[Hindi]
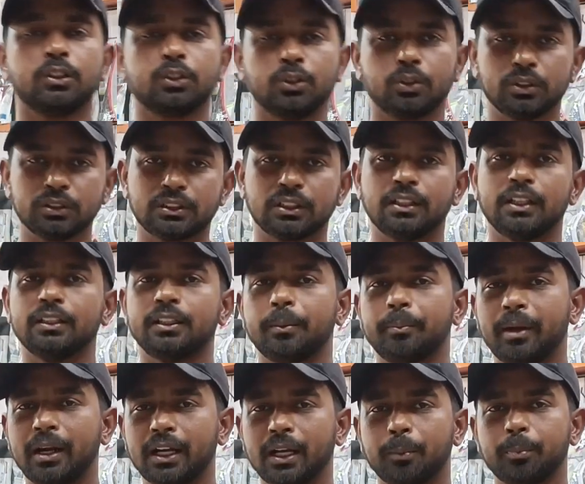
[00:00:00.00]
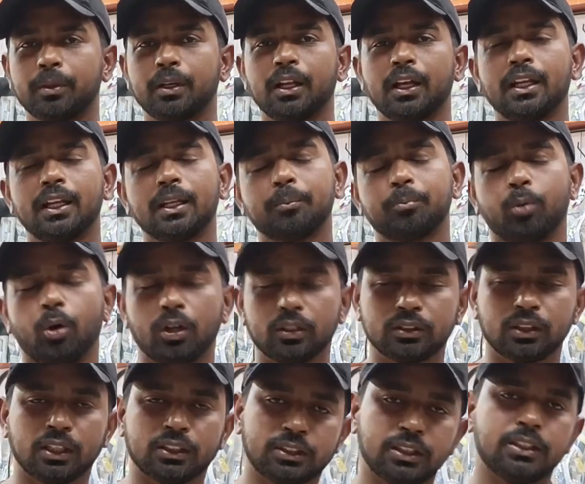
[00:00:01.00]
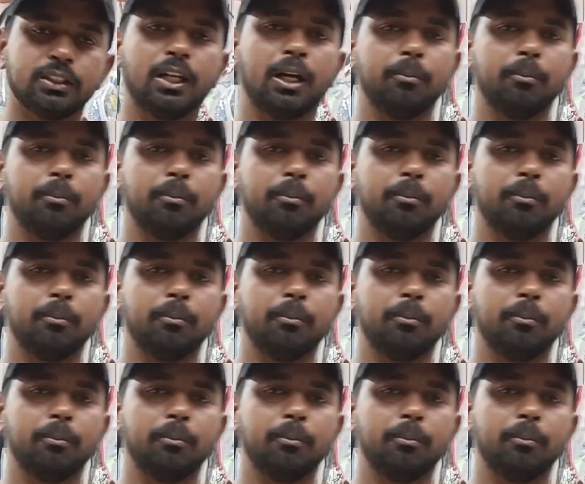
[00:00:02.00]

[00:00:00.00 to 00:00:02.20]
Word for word: तो इसलिए ये बैट आपके लाए बहुत अच्छे